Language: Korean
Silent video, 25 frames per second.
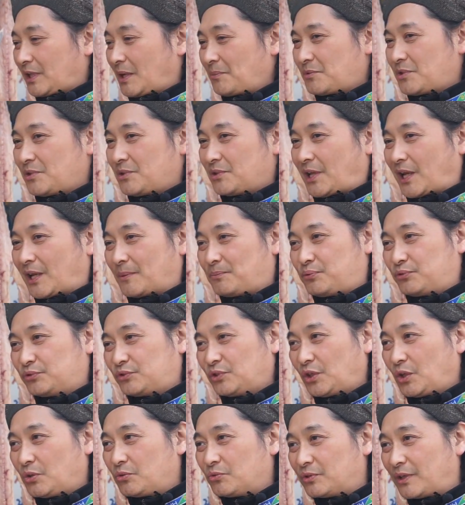삼치는 되게
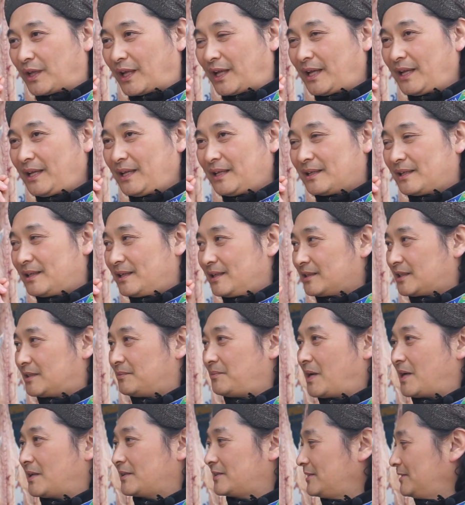부드러운데
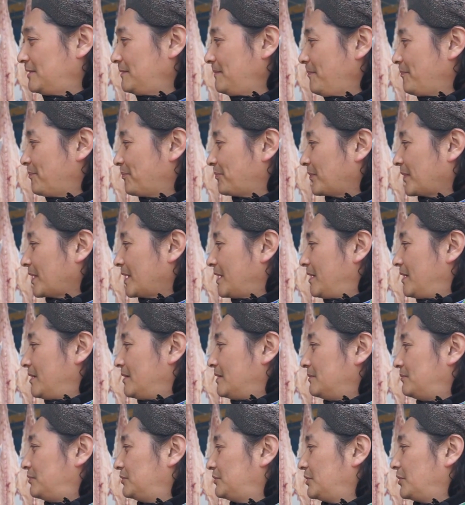그만큼
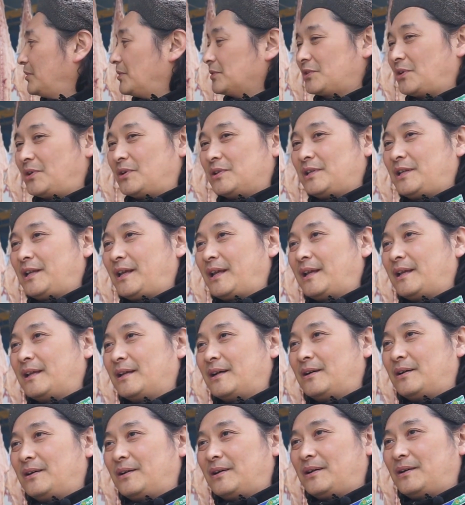부드러워서 이게
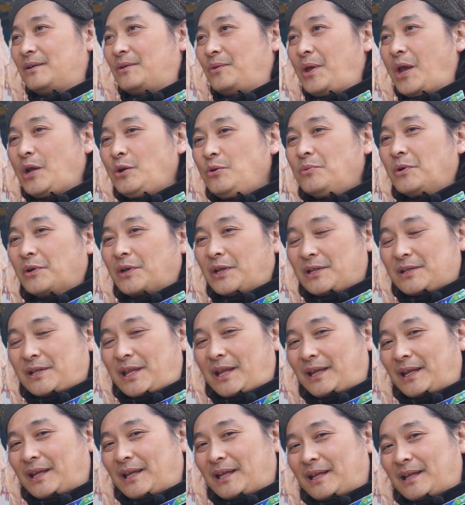어, 회로 먹기는
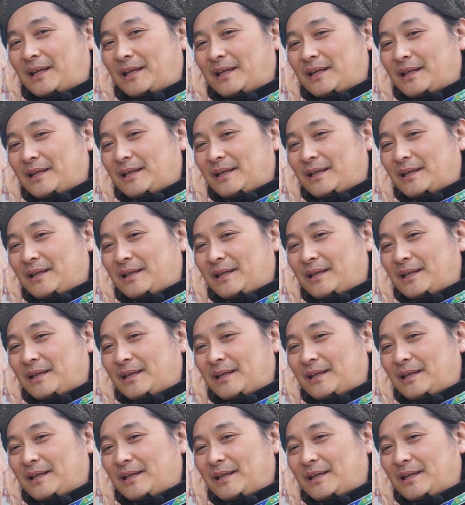되게